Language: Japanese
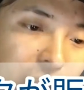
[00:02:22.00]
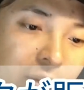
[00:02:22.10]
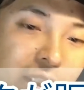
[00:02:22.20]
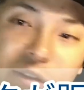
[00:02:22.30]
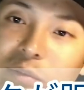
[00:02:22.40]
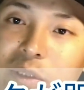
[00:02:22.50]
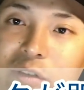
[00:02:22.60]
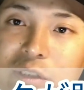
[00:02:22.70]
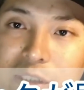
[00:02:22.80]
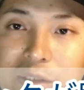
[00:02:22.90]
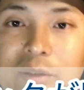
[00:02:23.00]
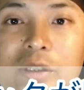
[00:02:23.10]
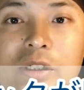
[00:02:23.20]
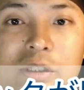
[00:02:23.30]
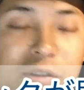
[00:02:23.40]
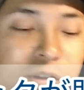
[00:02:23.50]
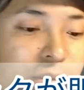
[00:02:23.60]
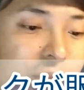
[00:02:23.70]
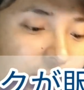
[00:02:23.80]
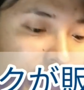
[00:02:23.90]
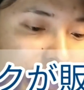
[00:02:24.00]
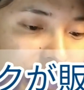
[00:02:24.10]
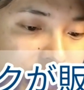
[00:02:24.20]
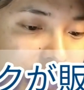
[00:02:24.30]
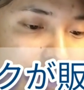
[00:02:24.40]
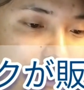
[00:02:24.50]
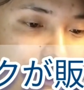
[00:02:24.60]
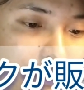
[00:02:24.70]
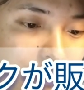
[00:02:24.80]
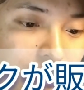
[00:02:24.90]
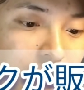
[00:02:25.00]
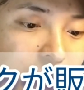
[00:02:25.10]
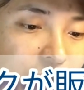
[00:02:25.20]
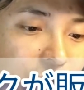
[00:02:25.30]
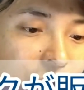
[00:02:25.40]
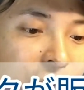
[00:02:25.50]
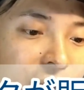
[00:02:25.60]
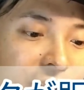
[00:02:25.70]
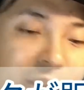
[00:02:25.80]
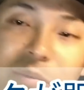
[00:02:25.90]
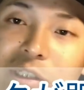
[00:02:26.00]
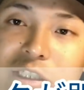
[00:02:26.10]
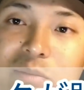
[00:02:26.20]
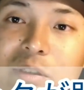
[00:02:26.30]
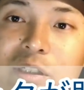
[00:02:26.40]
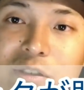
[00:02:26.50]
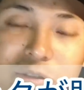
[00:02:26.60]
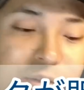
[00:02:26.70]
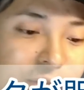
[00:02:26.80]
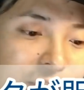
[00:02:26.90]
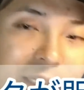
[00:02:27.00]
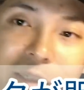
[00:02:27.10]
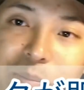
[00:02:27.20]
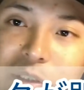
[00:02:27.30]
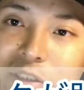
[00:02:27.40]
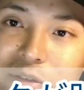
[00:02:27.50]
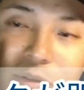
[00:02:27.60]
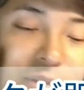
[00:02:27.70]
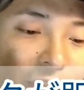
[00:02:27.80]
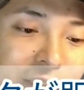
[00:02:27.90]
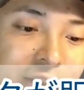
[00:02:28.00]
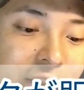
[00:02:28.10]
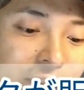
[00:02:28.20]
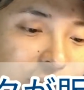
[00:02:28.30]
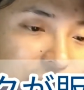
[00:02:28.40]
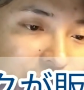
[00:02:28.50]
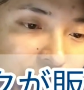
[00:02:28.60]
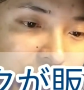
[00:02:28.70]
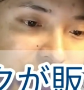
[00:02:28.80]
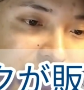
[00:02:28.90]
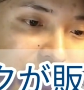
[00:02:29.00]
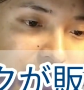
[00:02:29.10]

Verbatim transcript: 方がいいトピックかなというのを思います。今日の記事はプラスマイナス10で、えー、プラス4ぐらいにしたいなと思います。